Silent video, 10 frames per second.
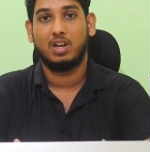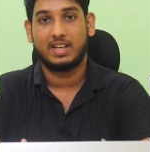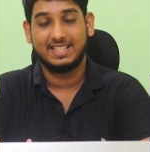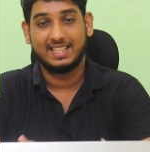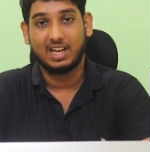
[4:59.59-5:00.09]

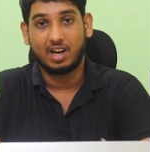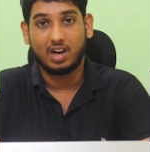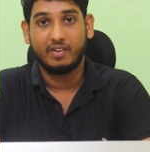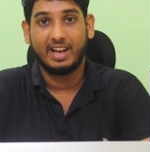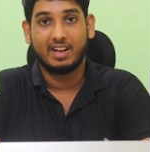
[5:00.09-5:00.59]
किसी का
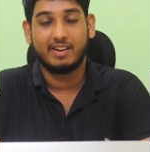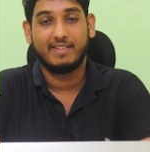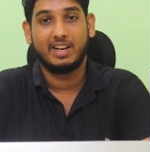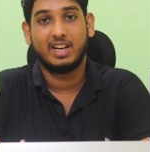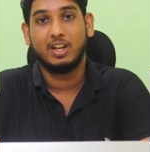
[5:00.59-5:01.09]
अकाउंट हैक
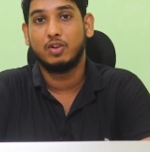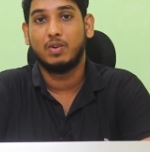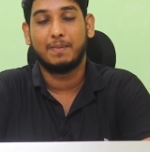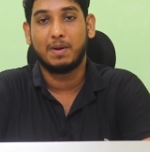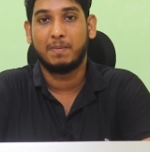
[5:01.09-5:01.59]
करवाने के लिए तो वो
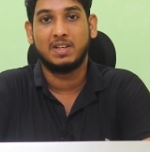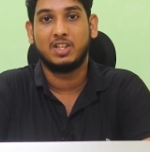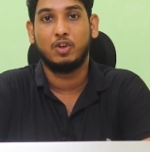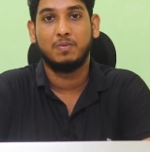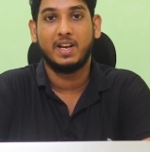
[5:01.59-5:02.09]
आपके पैसे
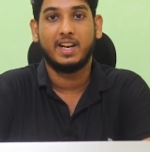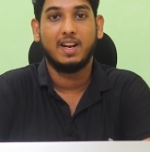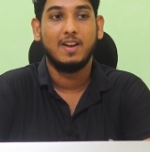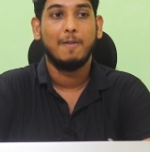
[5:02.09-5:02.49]
डूब जाएंगे